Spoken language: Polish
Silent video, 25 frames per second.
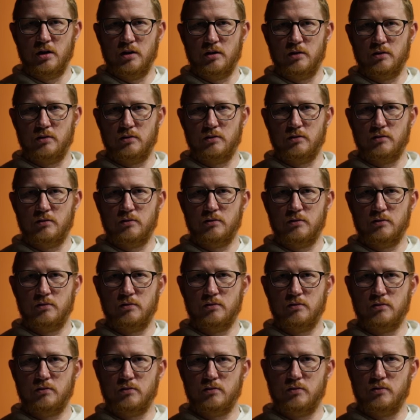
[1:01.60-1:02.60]

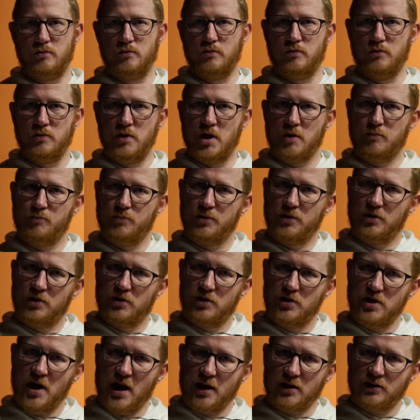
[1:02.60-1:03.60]
Y, jakby
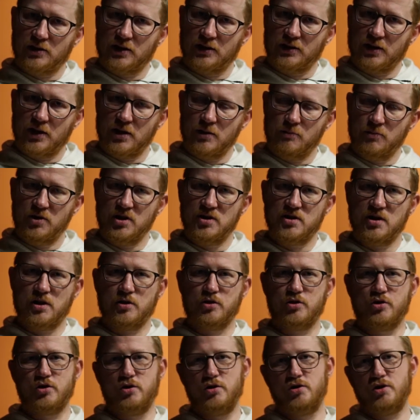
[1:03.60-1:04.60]
jak ta tajemnica
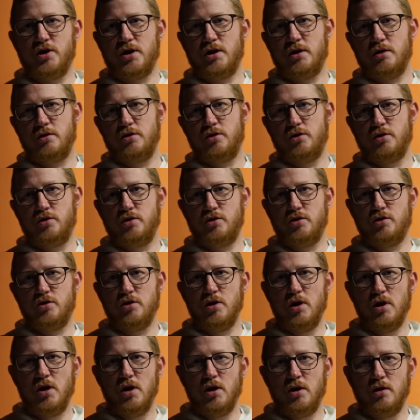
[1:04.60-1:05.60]
krzyża
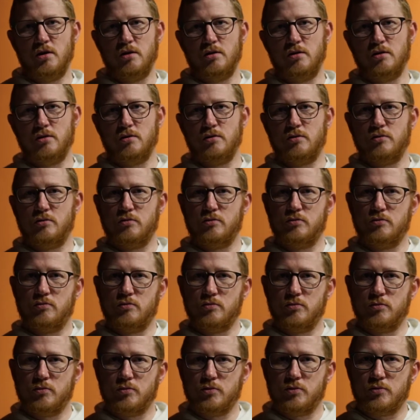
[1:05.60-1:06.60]
gdzieś y,
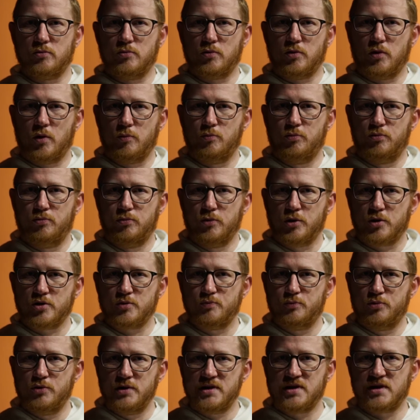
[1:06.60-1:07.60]

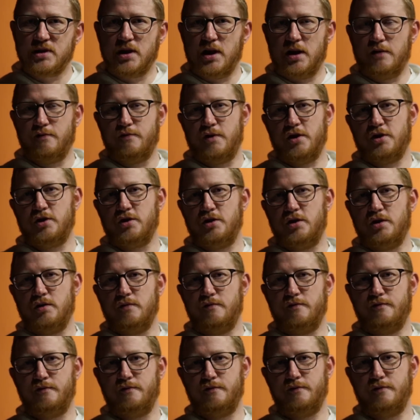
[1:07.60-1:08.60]
rozbłyska właśnie
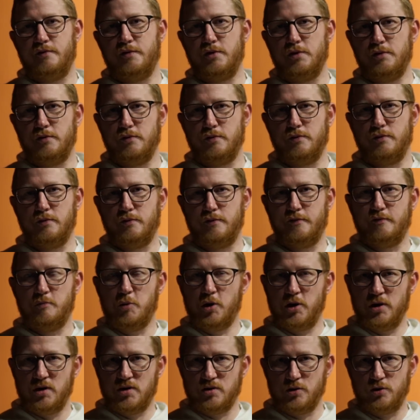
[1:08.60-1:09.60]
w, w
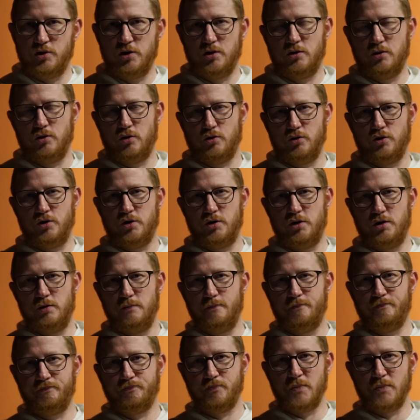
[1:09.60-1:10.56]
mojej codzienności.